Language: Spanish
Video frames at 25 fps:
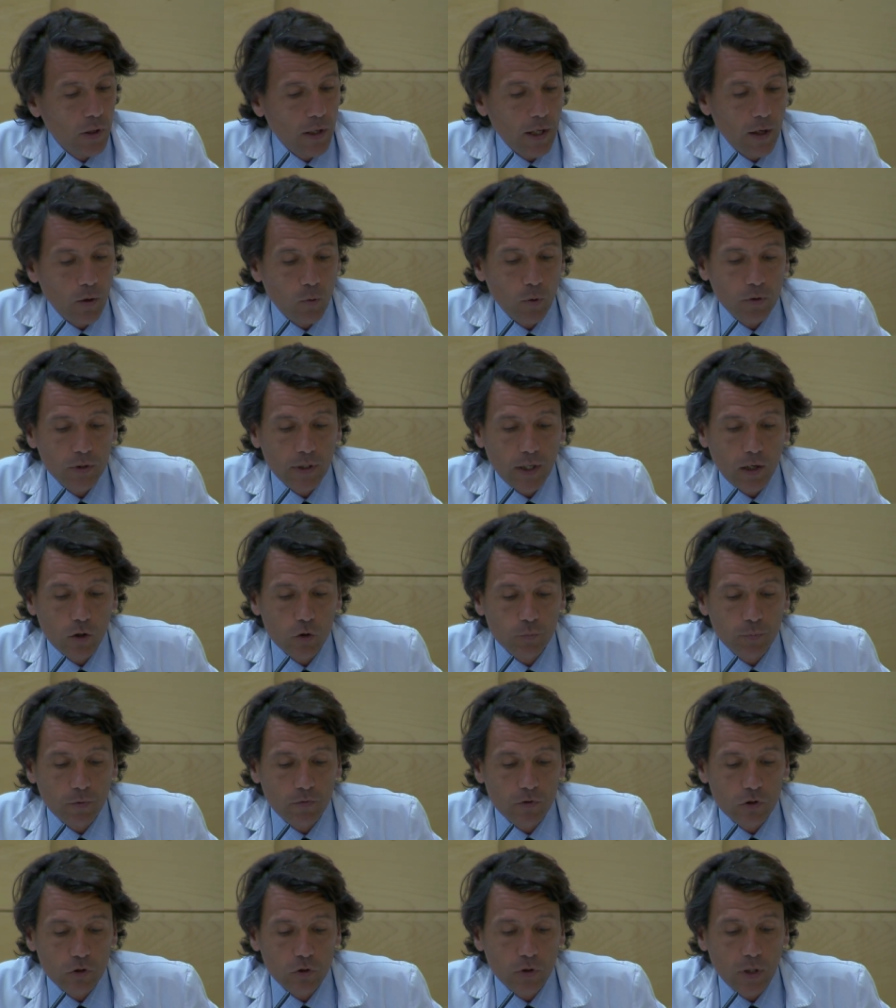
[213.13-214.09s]
Encuentran a los
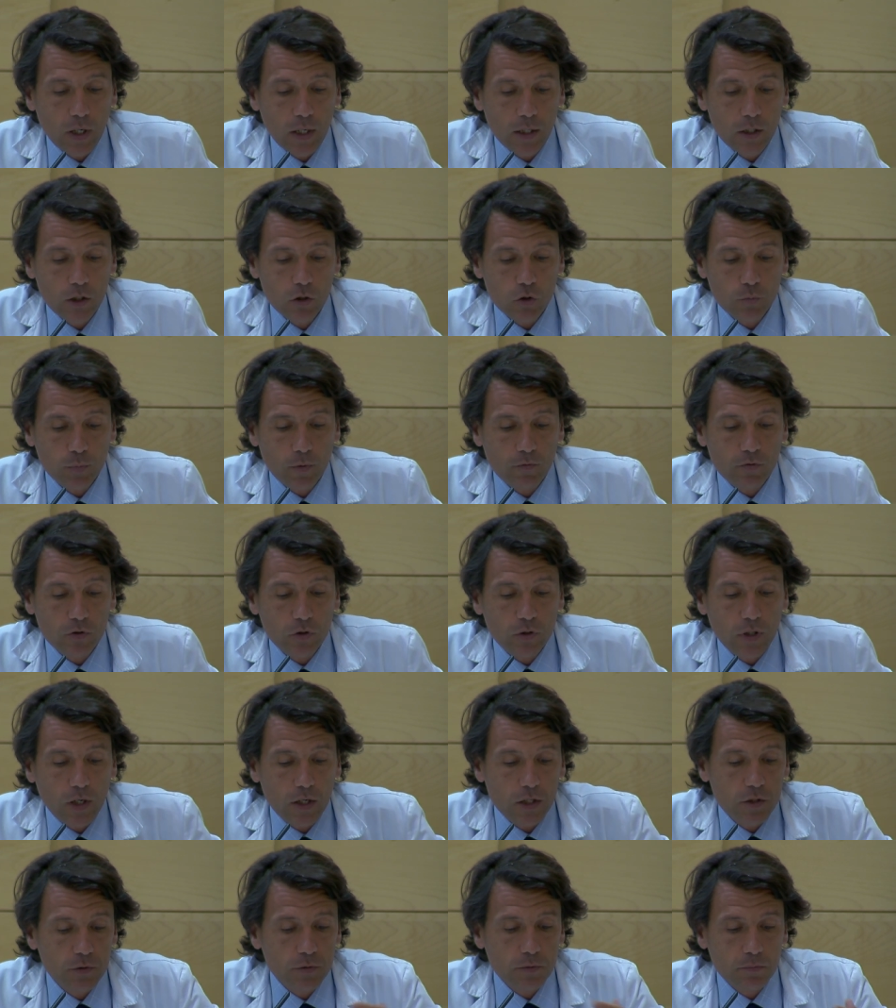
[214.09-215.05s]
profesionales, los
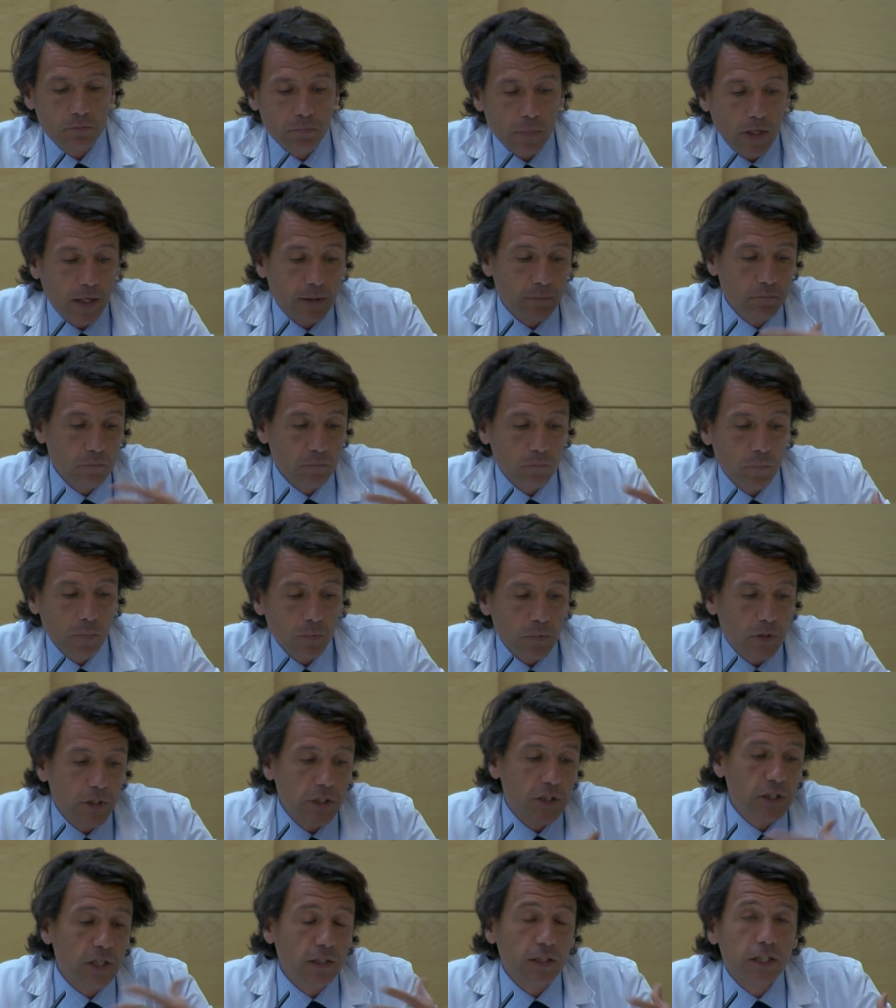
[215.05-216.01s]
profesionales
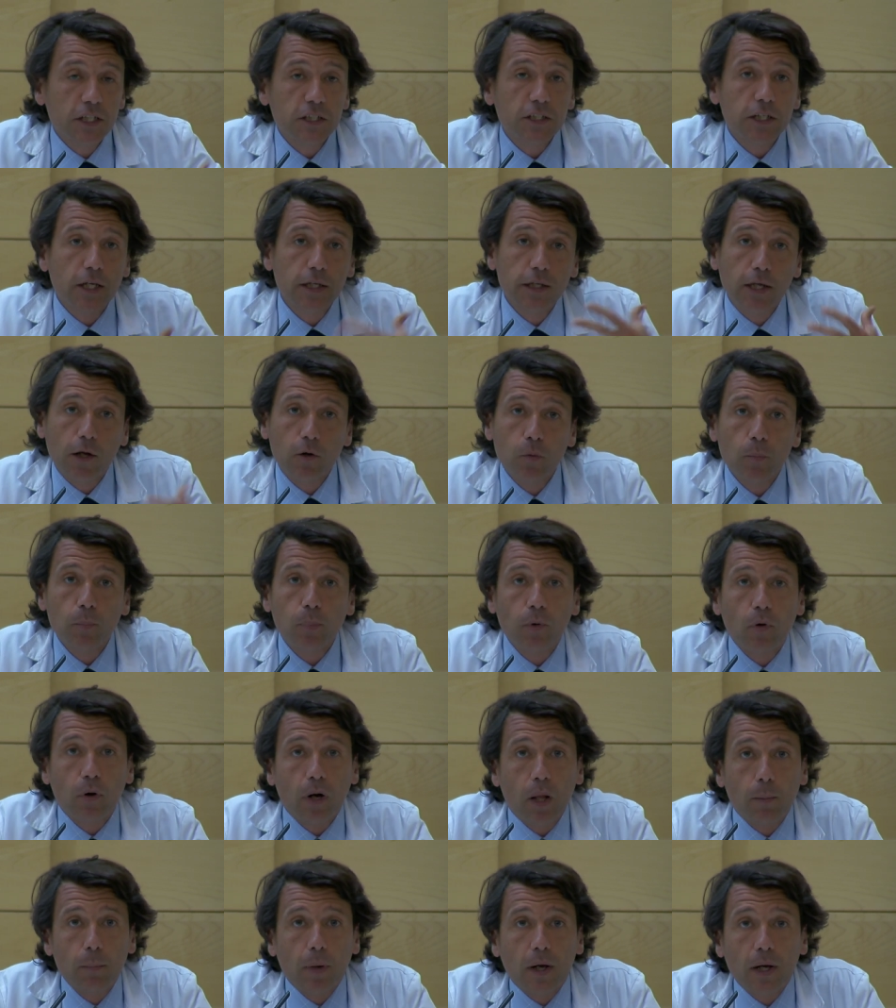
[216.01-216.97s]
diseñan un
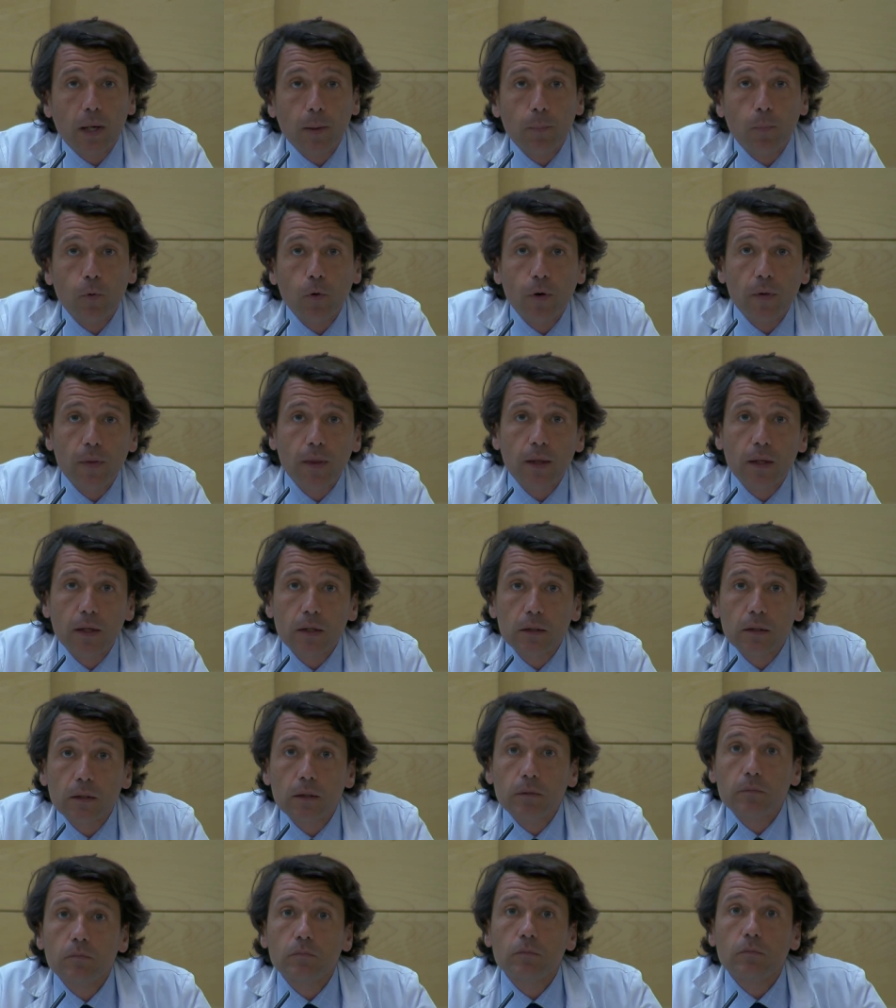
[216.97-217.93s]
programa que
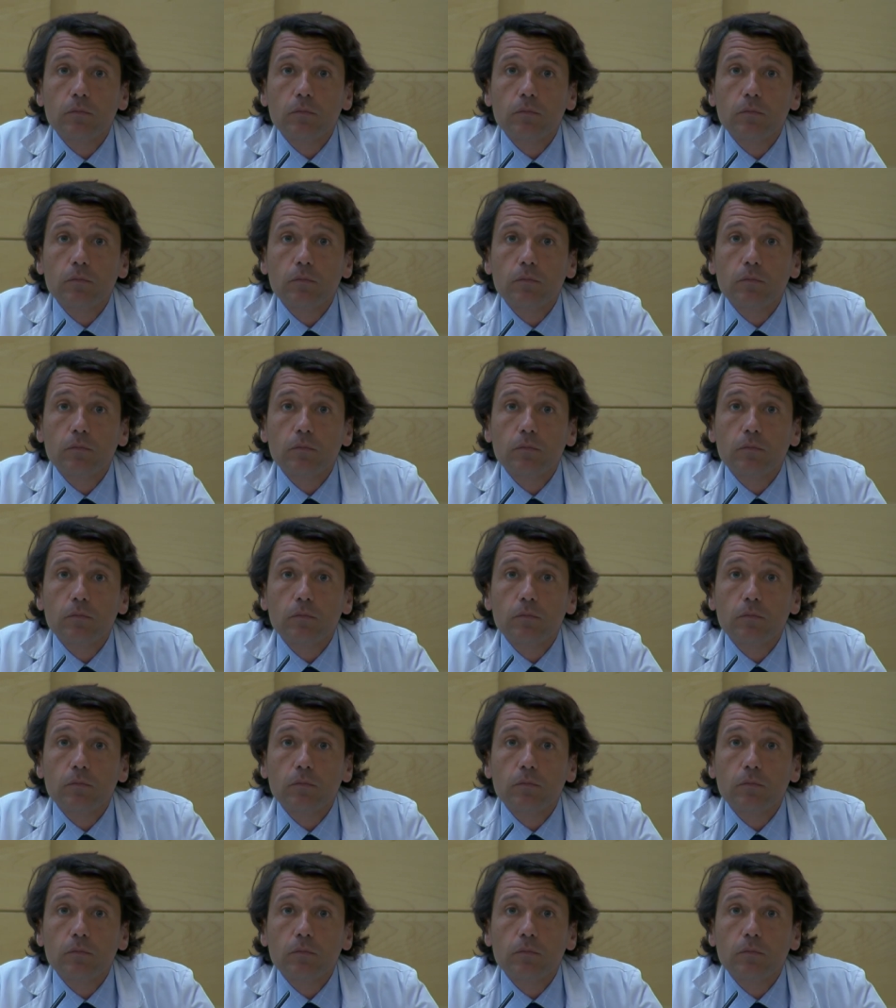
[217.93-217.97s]
puede